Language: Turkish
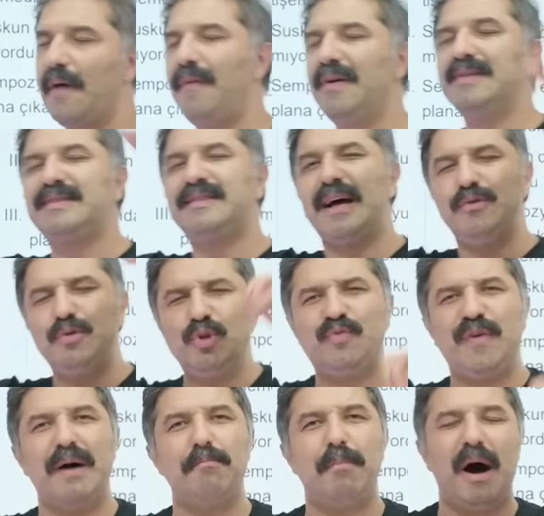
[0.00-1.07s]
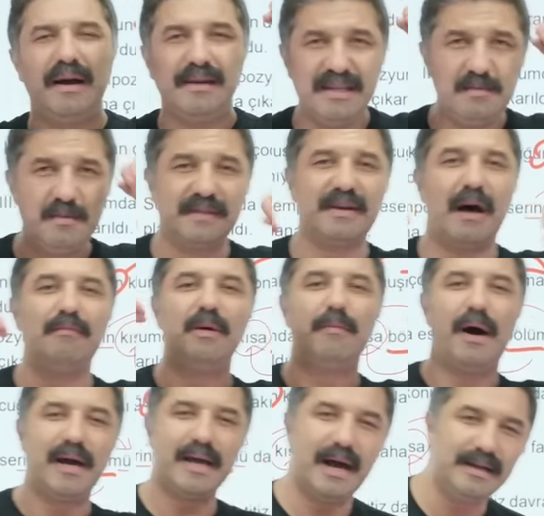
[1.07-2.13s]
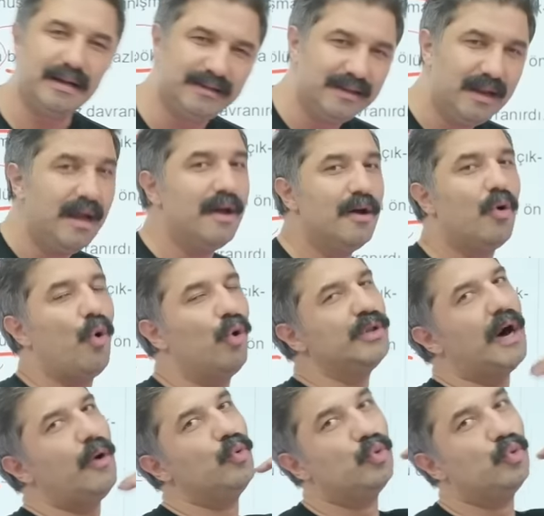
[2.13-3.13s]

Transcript: Kafanızdan lütfen bariz bir tamlama hayal edin. Ona